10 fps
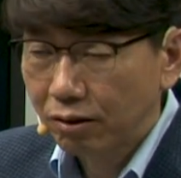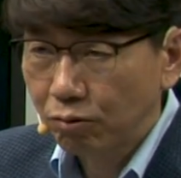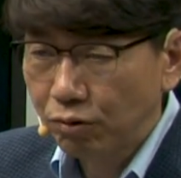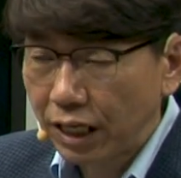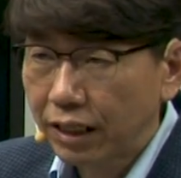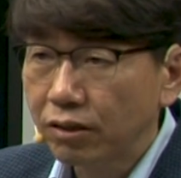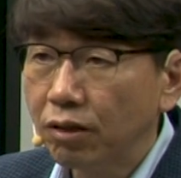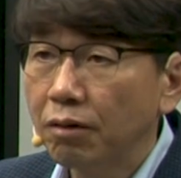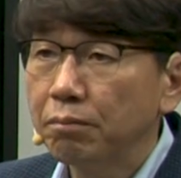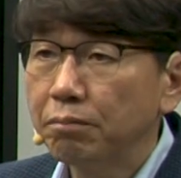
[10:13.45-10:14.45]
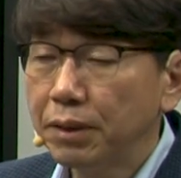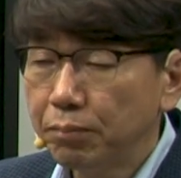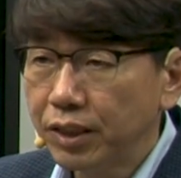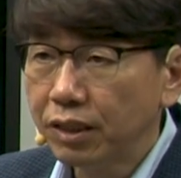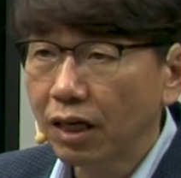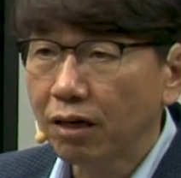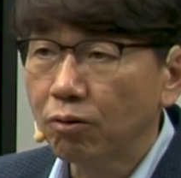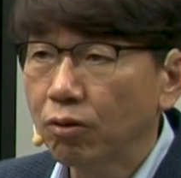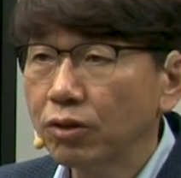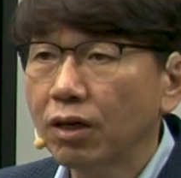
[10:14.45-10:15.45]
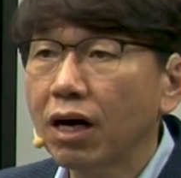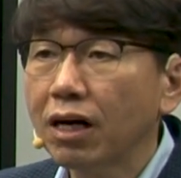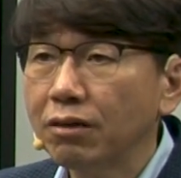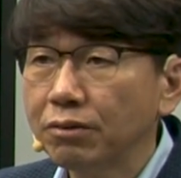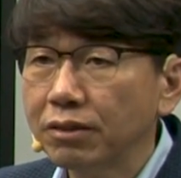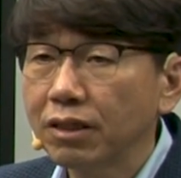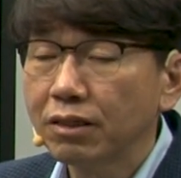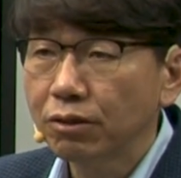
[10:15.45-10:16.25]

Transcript: 우리에게 더 핍진하고 더 가까운